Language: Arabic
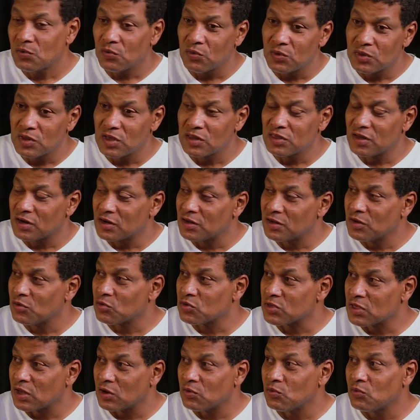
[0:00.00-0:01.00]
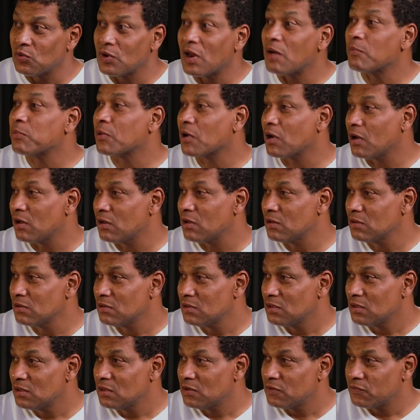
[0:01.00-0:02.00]
ونقدر نوصل ونبقى
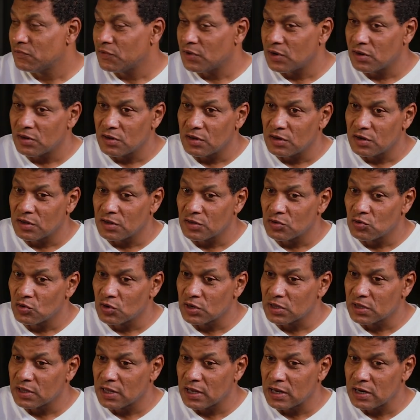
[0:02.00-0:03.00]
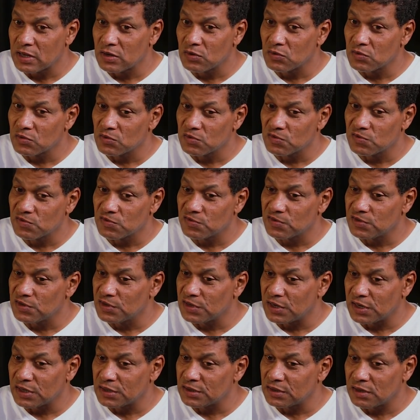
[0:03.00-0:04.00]
في الدور الثاني
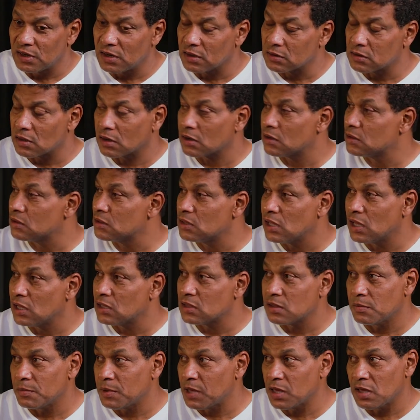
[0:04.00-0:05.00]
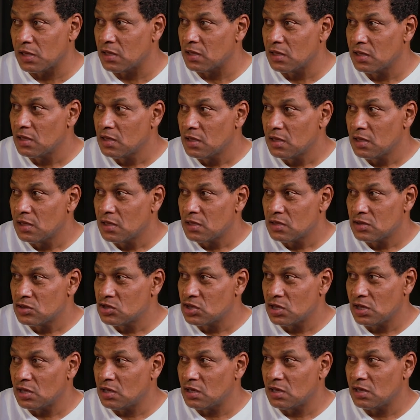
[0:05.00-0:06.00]
يعني اعتقد ده هتبقى
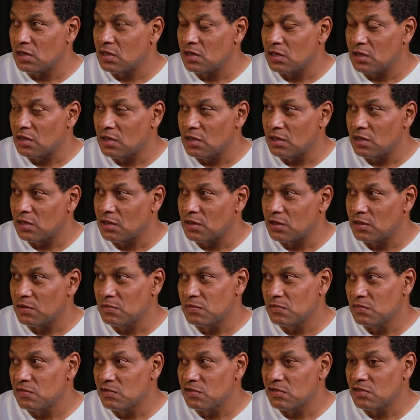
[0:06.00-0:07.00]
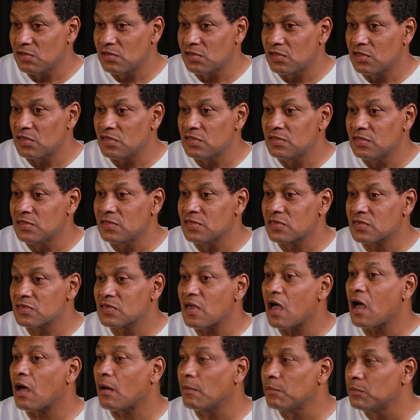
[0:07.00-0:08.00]
شيء آه،
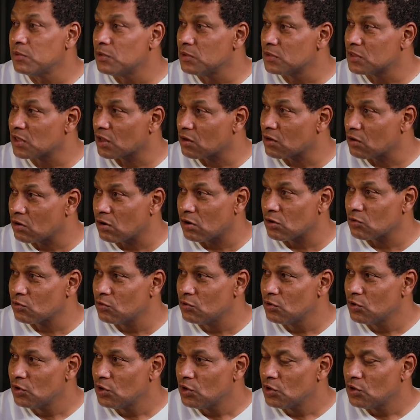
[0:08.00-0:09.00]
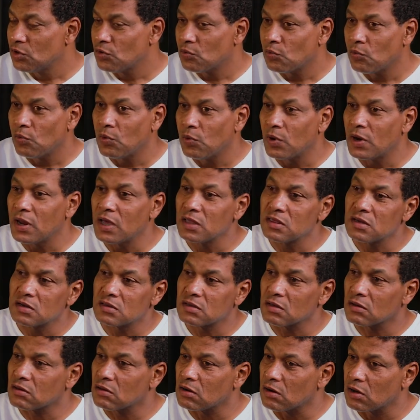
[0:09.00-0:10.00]
صعب تكراره ونادر
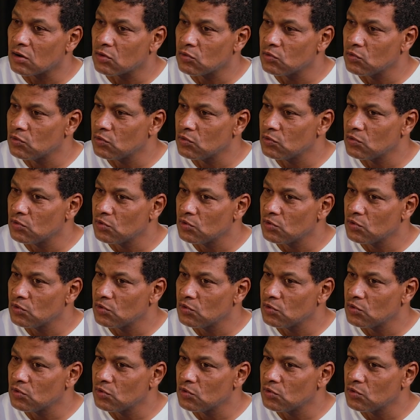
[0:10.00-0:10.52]
تكراره